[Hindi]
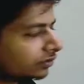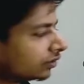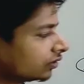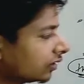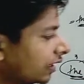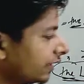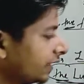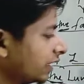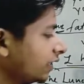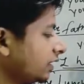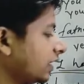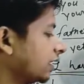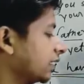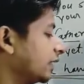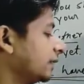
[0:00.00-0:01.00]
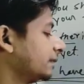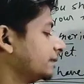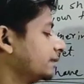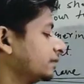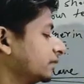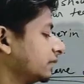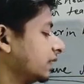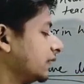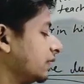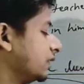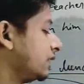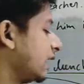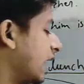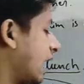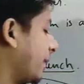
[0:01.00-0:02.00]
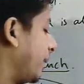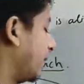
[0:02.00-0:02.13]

देखो कहाँ आर्टिकल नहीं आएगा जहाँ